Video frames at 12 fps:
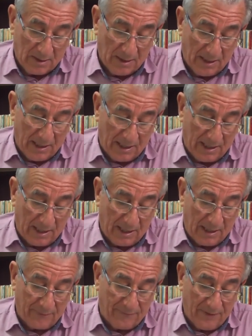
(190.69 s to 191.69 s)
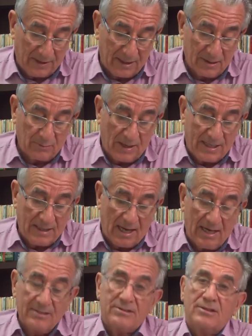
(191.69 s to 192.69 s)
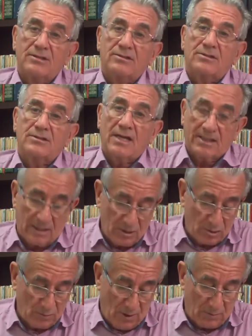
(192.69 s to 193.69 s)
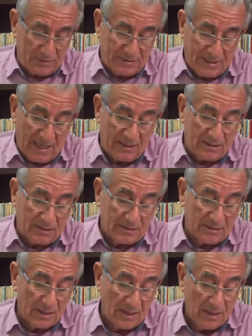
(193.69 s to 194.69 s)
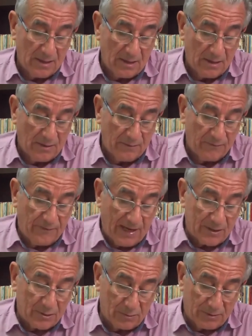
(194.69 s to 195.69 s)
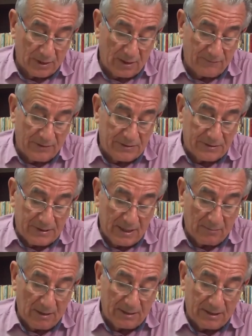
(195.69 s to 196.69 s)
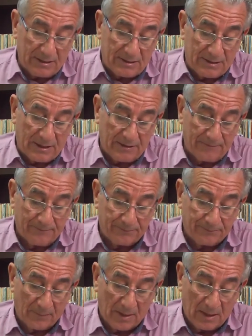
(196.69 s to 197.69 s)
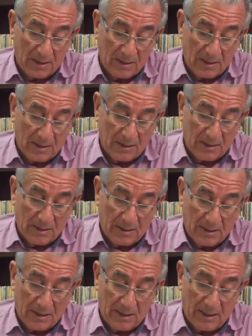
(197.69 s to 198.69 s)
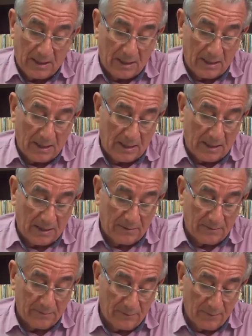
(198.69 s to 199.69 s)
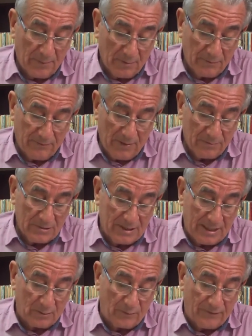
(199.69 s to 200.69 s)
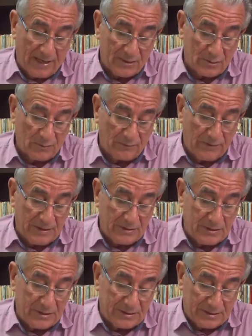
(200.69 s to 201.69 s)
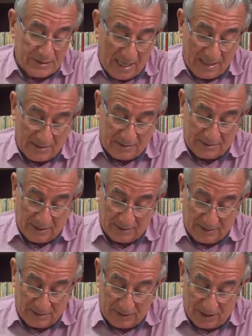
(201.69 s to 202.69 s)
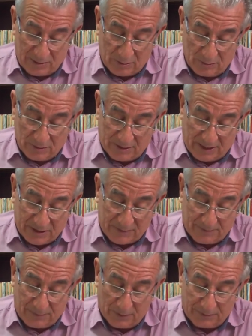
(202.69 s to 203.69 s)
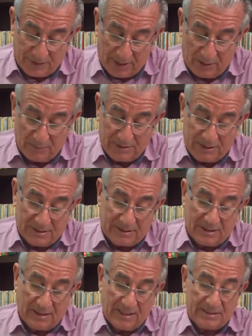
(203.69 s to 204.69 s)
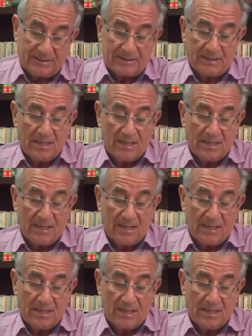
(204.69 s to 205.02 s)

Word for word: é, falando ainda antes, aqui em João 6, verso 25, ele disse: é, vamos ler o verso 26. Ele diz: Jesus respondeu e disse-lhes: